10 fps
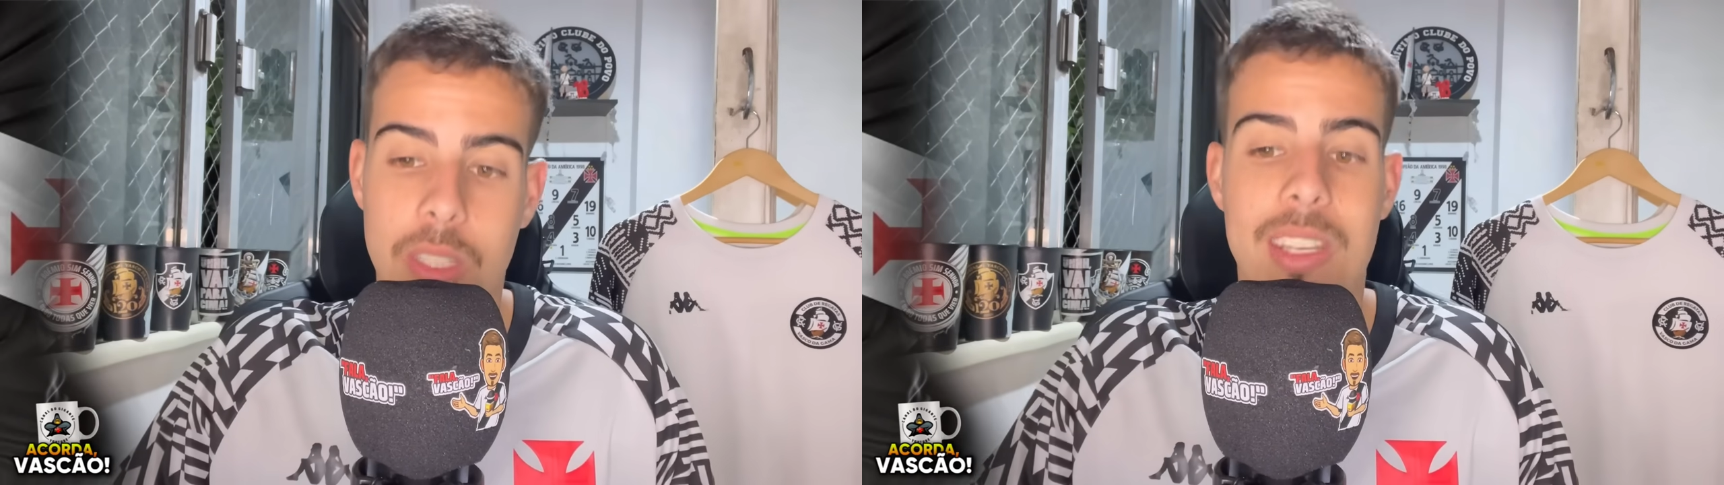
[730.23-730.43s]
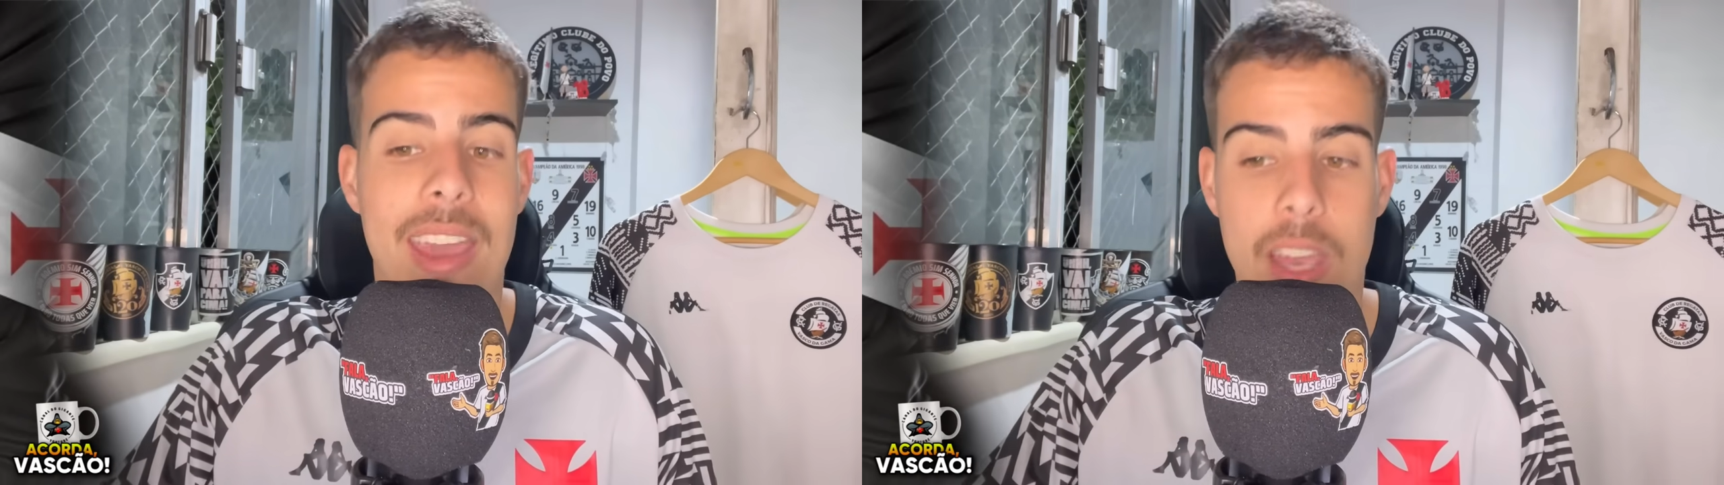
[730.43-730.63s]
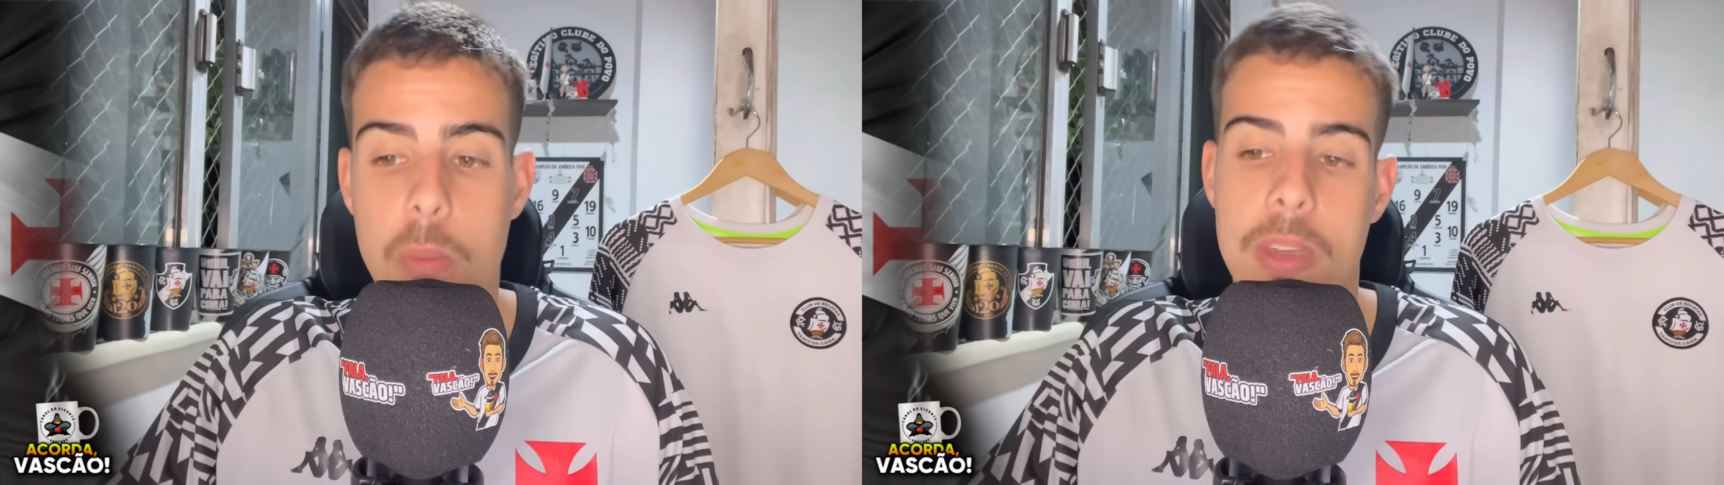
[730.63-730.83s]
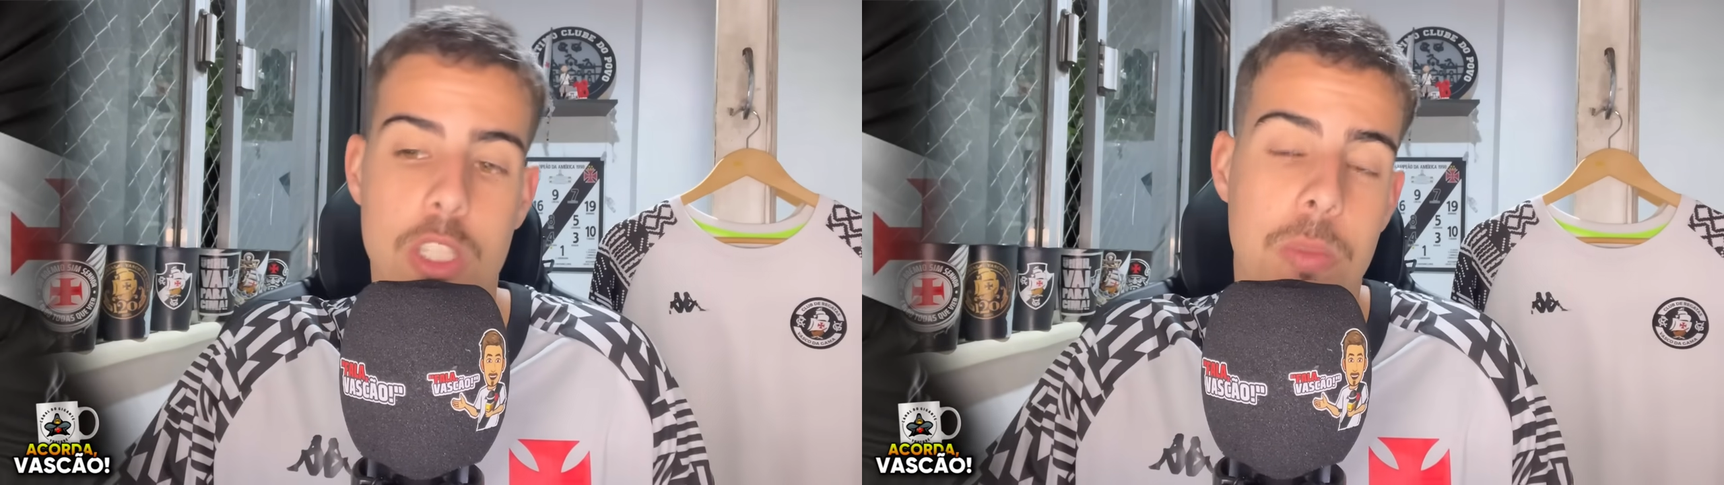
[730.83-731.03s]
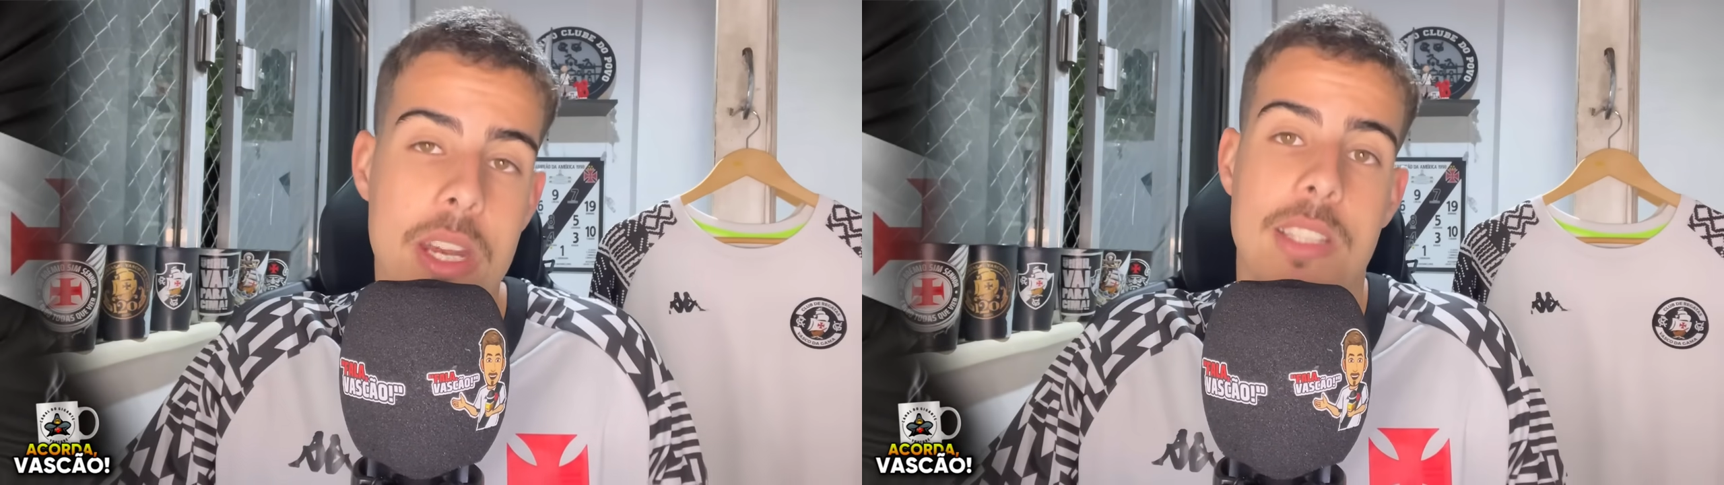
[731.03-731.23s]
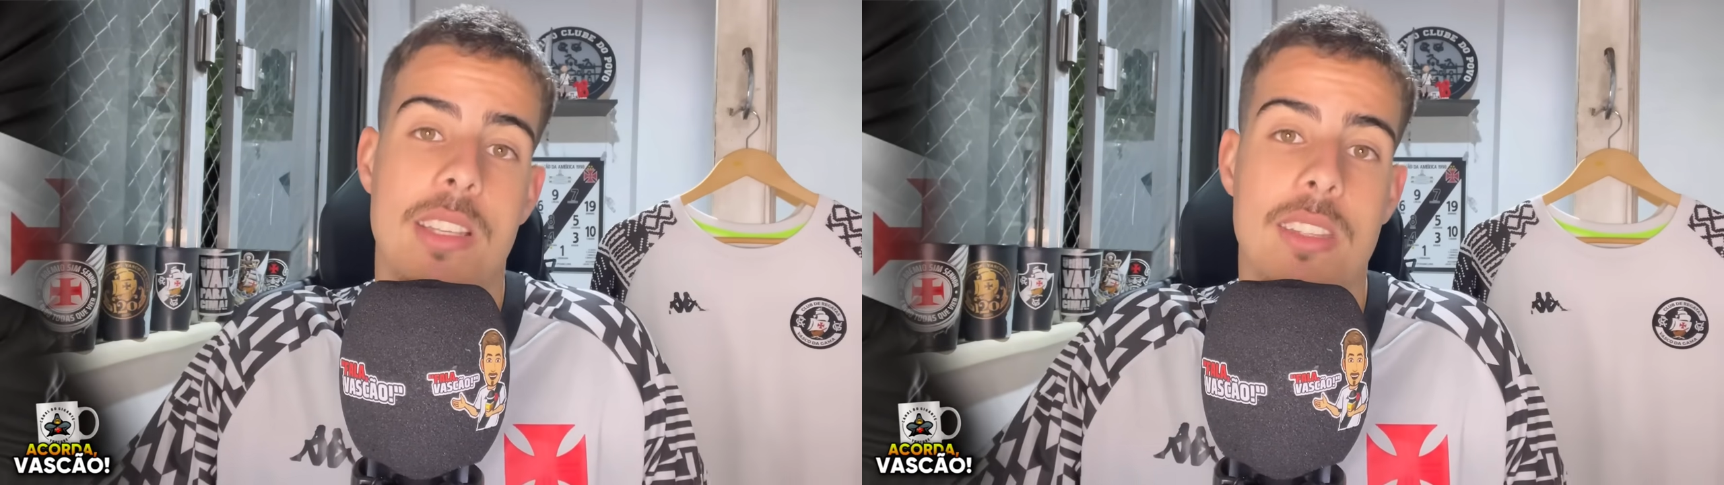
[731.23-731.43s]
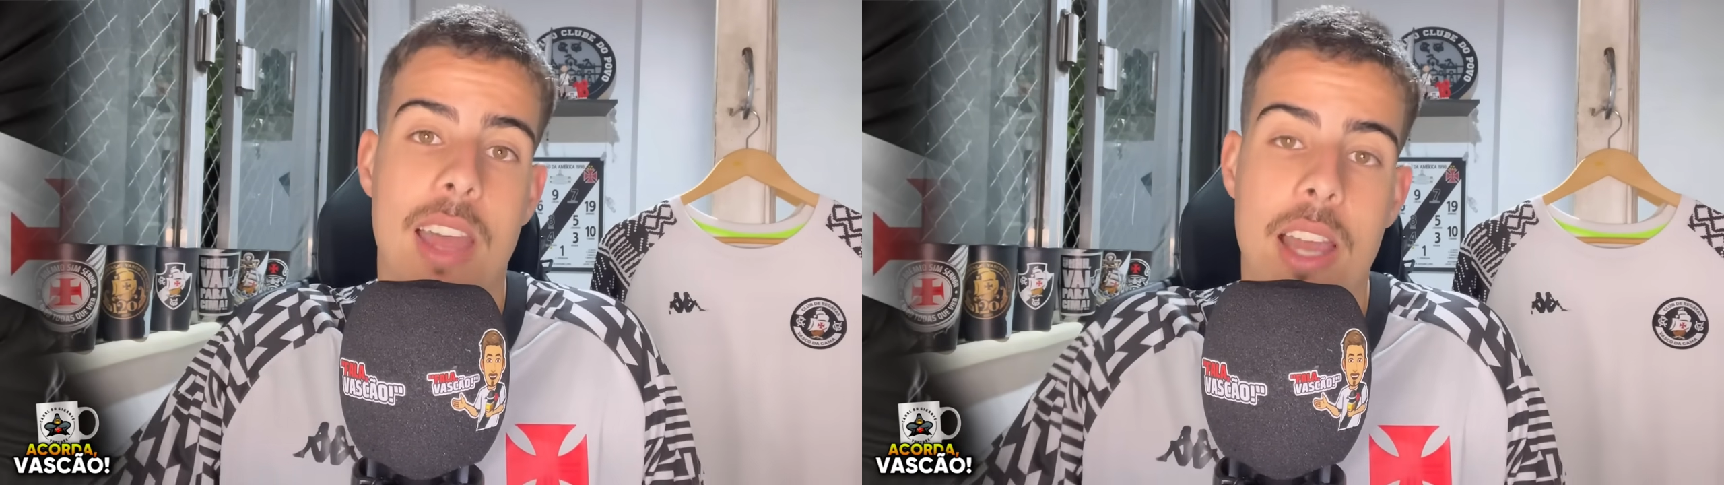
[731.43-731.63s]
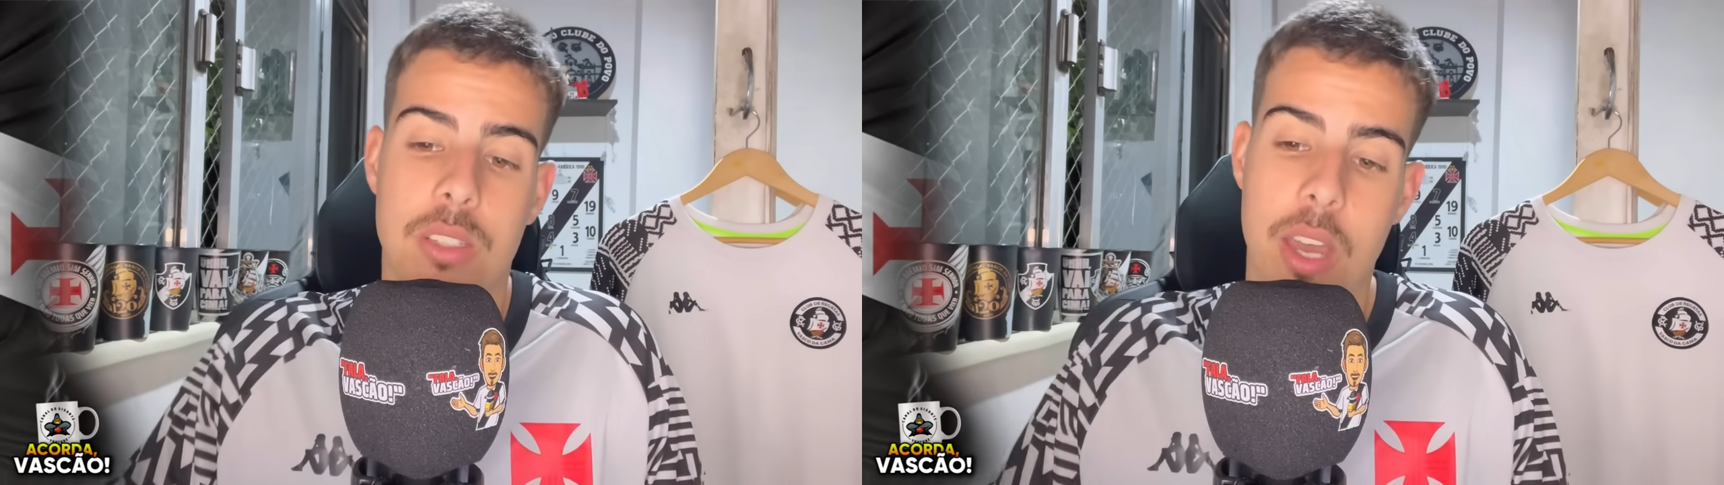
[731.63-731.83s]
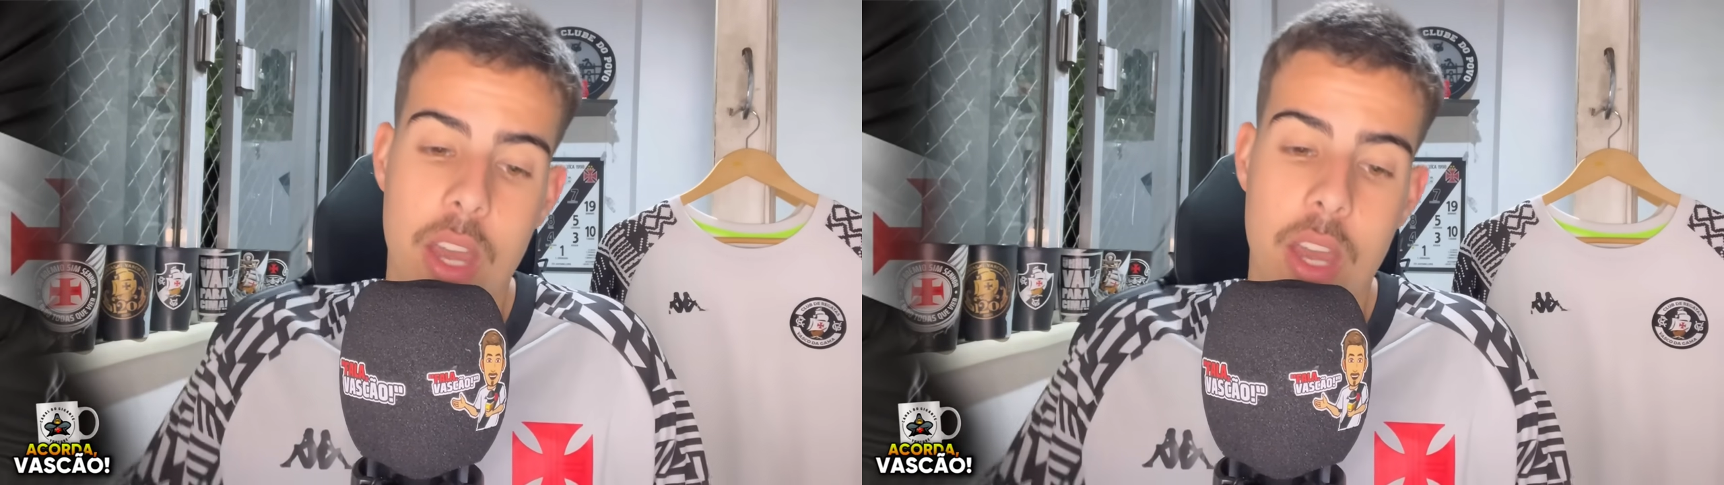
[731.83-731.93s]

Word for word: E é realmente uma necessidade.